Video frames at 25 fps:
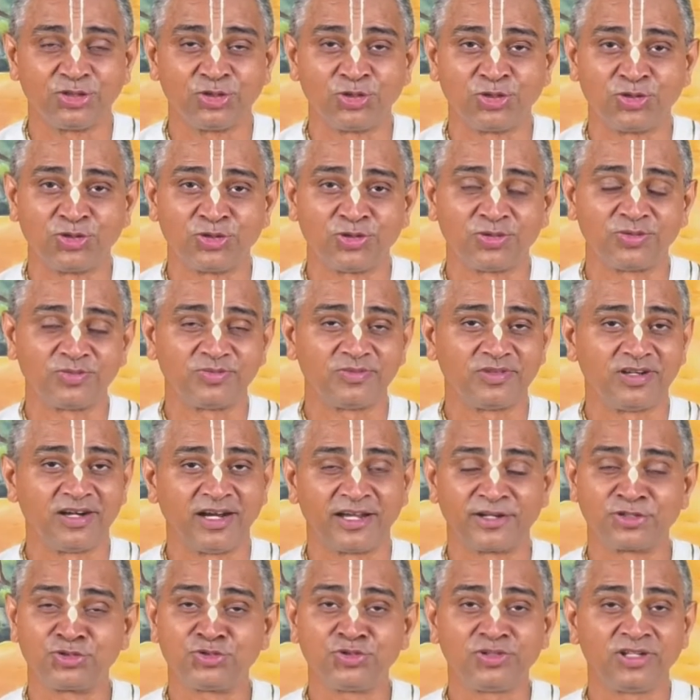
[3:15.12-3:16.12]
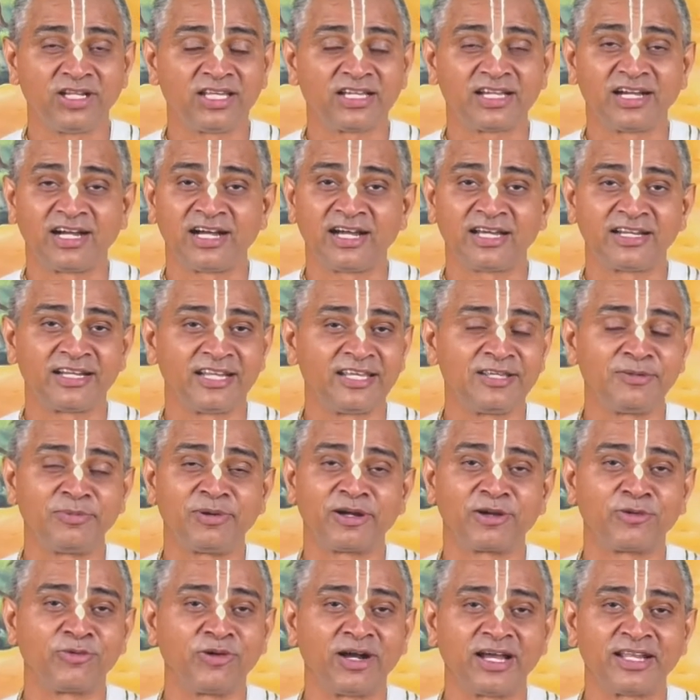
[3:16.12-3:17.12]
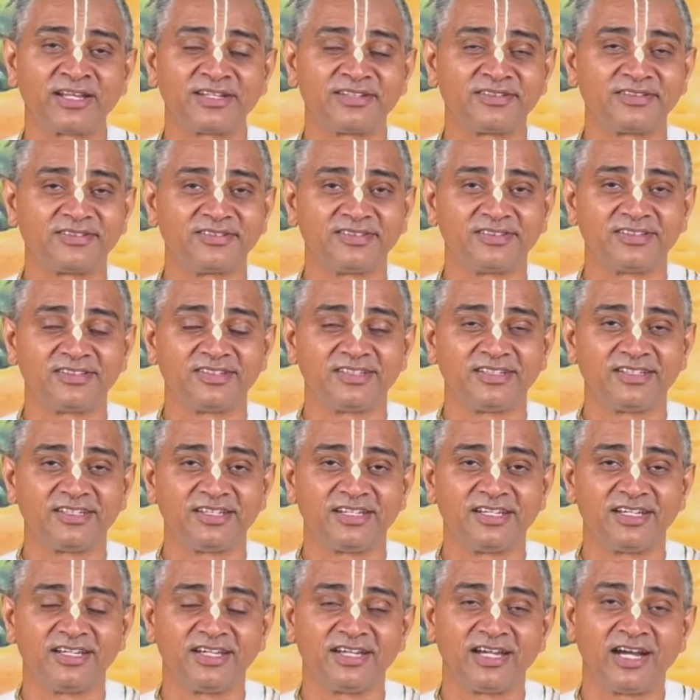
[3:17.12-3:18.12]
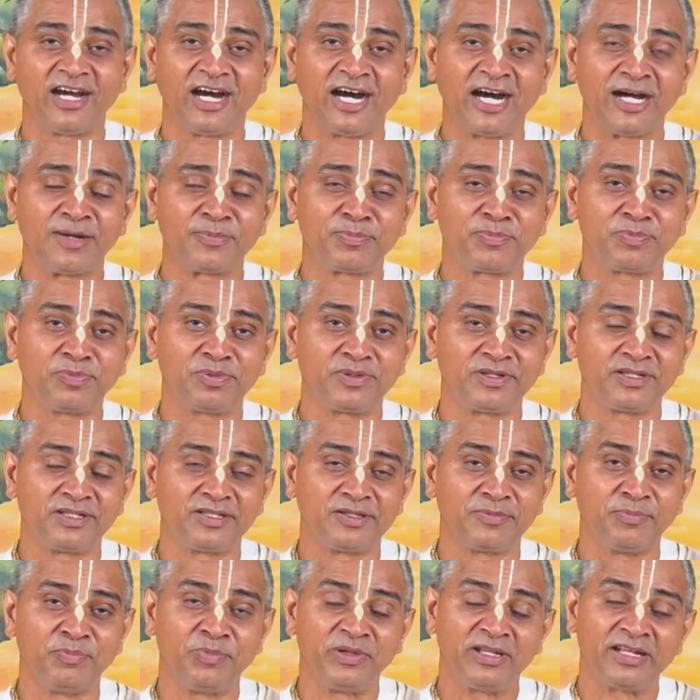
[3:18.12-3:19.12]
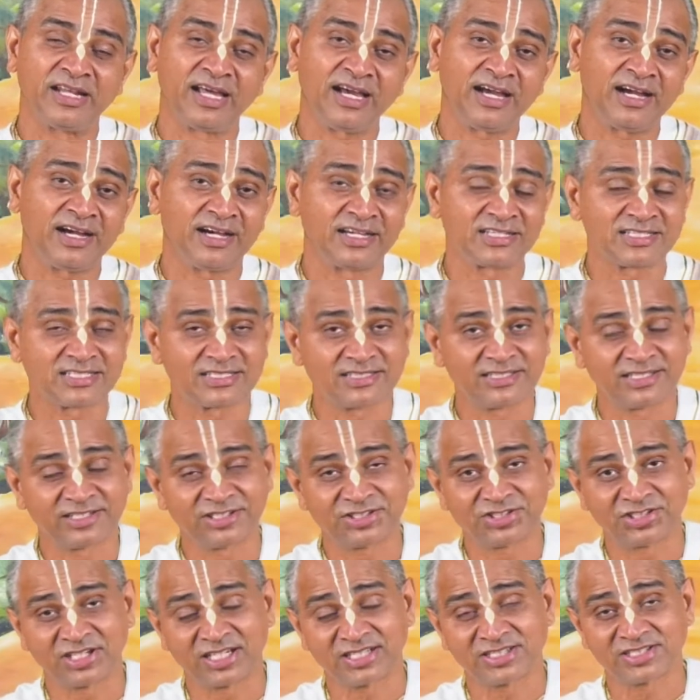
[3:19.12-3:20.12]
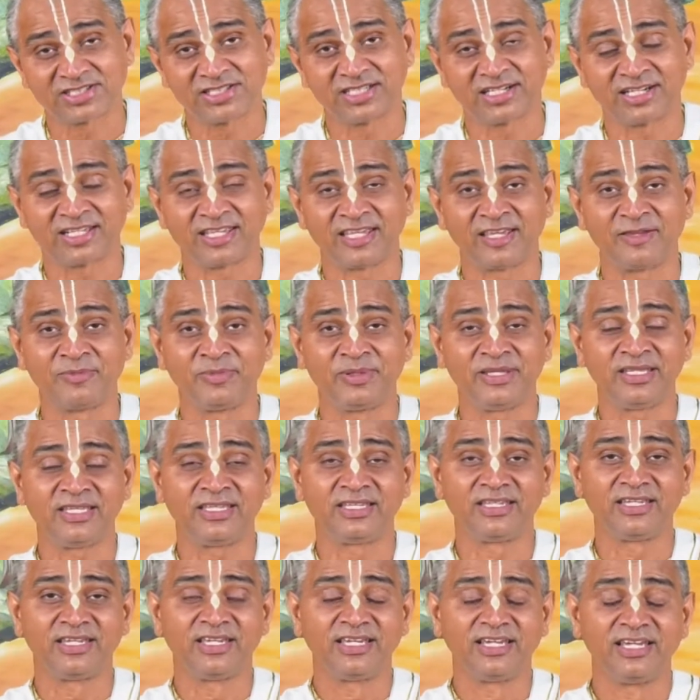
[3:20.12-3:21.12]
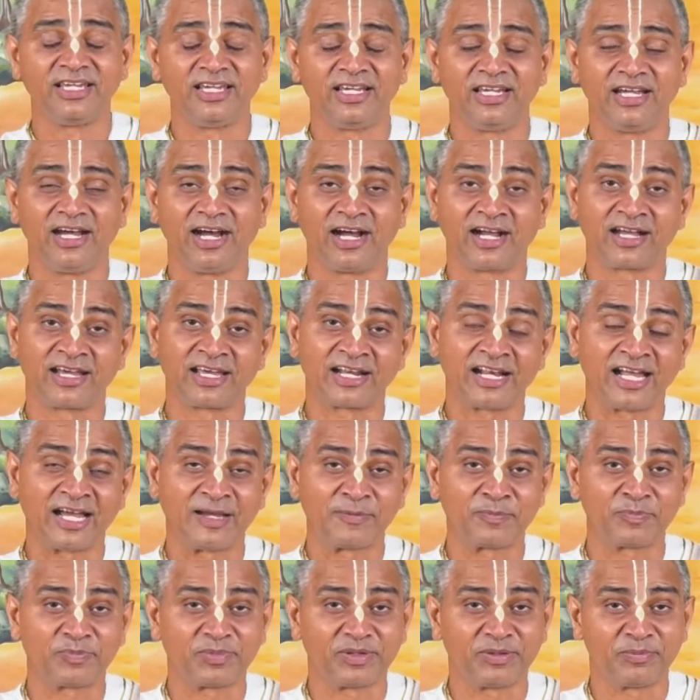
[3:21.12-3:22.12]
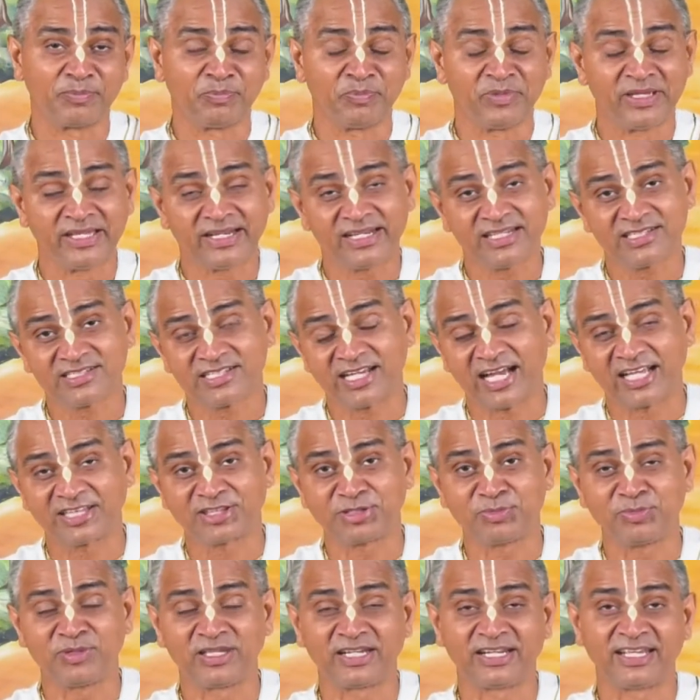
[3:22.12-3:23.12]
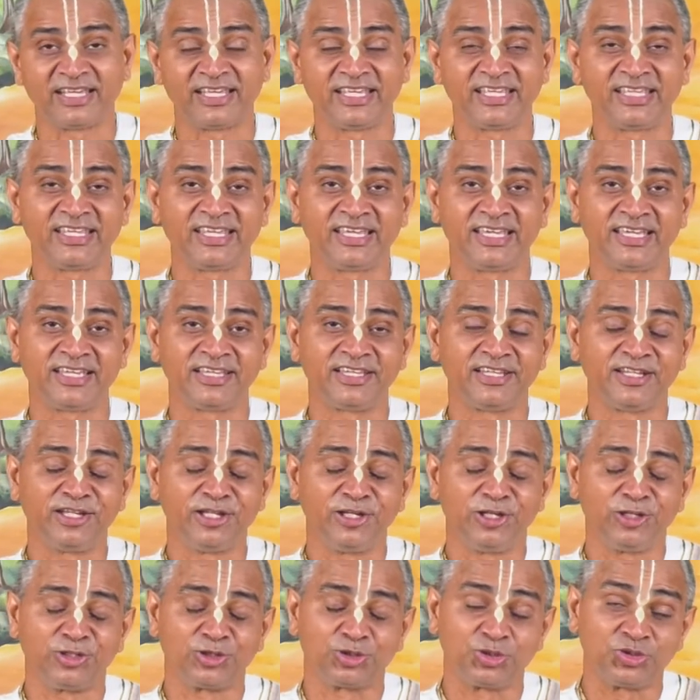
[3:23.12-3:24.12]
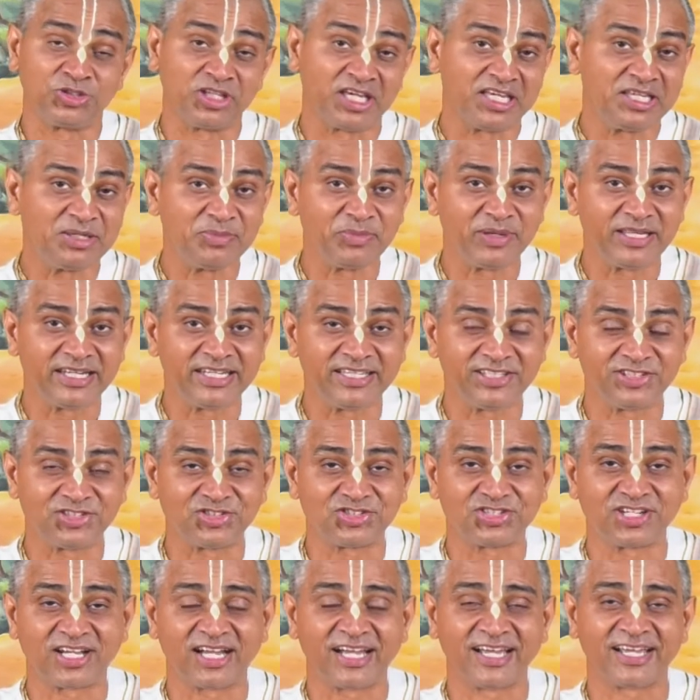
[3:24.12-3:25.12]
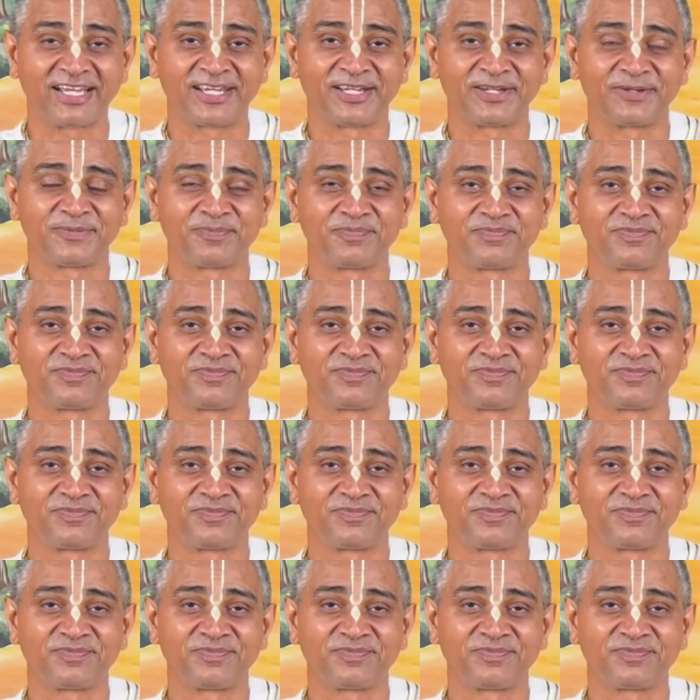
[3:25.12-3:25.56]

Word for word: तो अर्जुन ने कहा नहीं भगवान आप बिना अस्त्र शस्त्र के भी अगर आप मेरे साथ में रहेंगे तो यही मेरी इच्छा है